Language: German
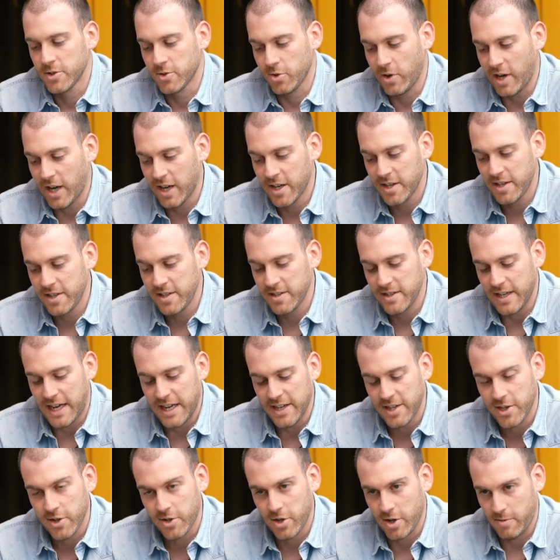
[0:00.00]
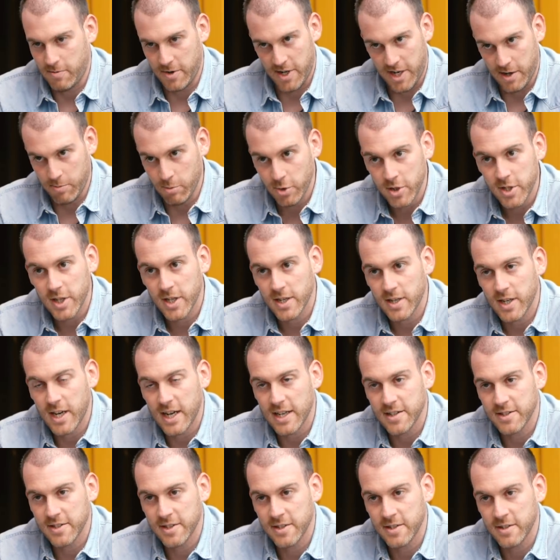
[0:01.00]
Solange diese Antikörper der Mutter
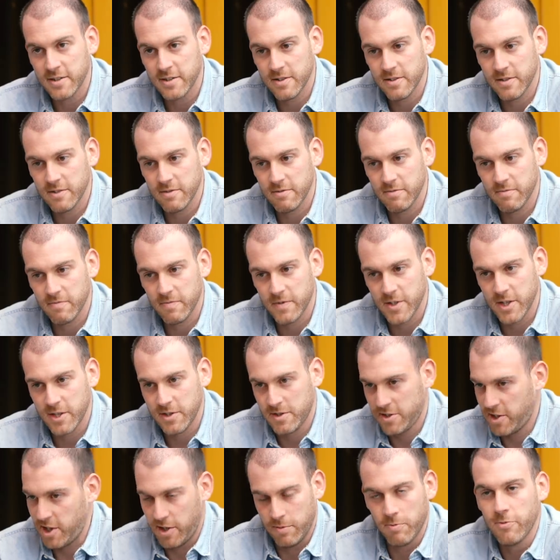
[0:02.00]
da sind, ist die